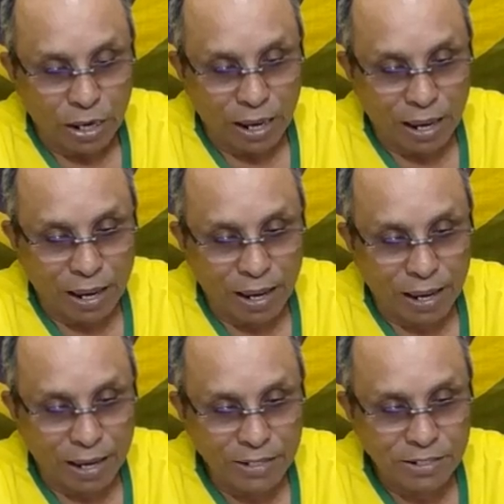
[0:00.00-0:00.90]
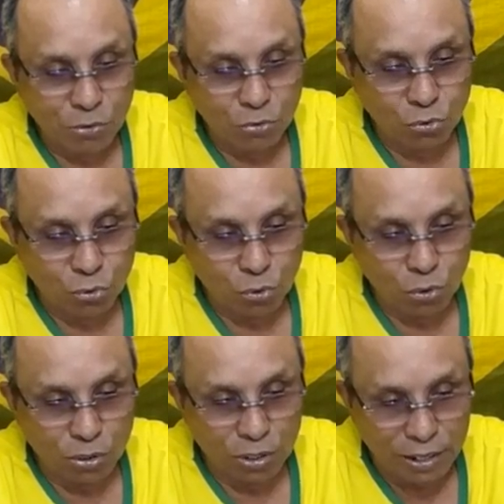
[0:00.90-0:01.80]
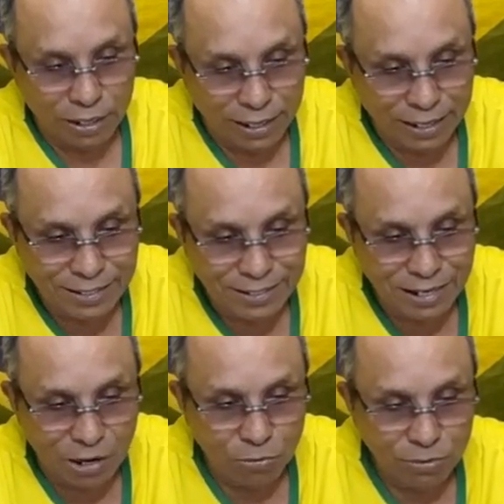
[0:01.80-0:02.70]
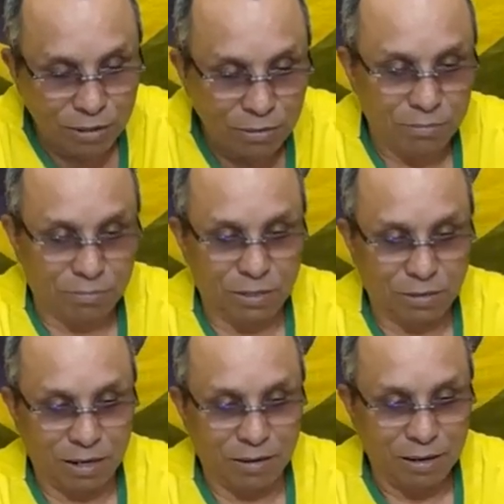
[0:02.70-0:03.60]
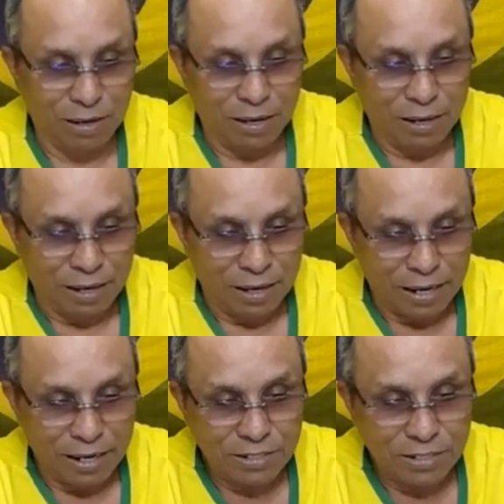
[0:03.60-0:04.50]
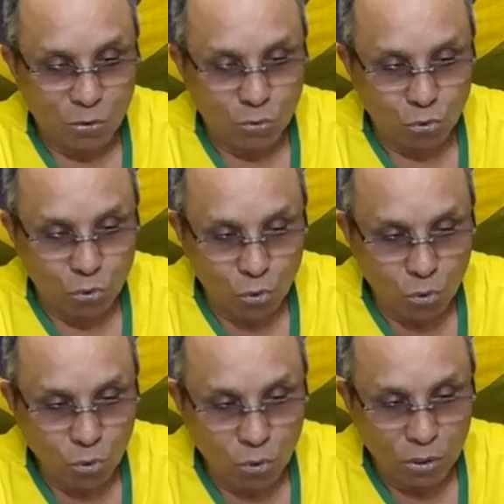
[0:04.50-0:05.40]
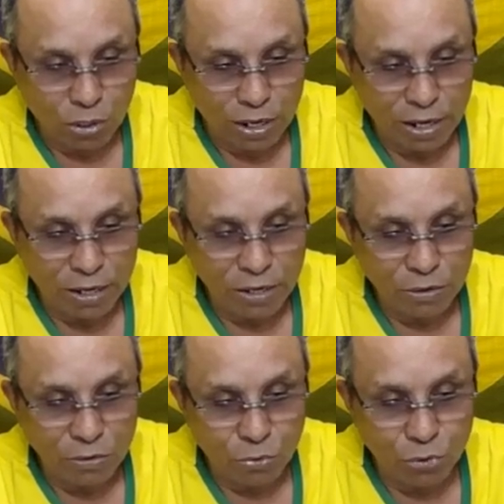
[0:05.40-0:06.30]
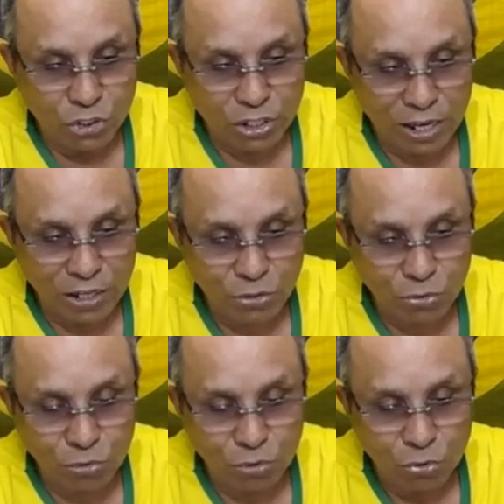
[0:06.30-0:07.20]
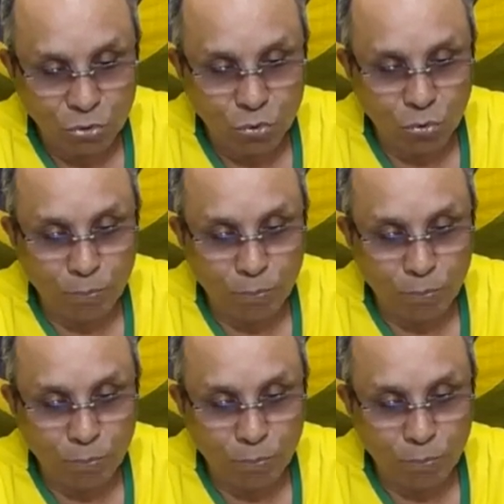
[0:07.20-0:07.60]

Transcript: é, exaltou, exalta, okay, é é? exaltou em um gesto do